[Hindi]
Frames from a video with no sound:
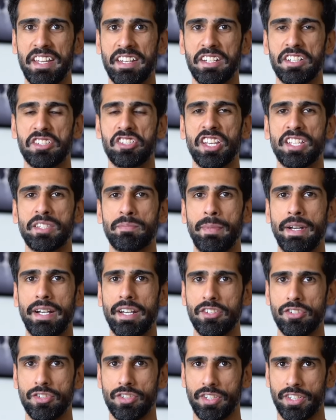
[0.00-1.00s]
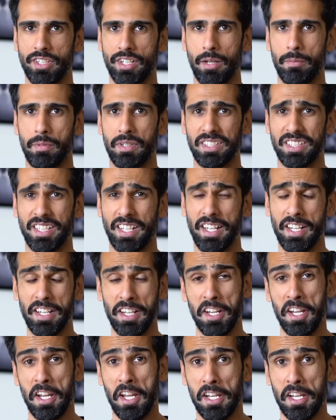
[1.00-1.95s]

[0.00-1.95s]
एनर्जी एक्सपेंडिचर करना पड़ता है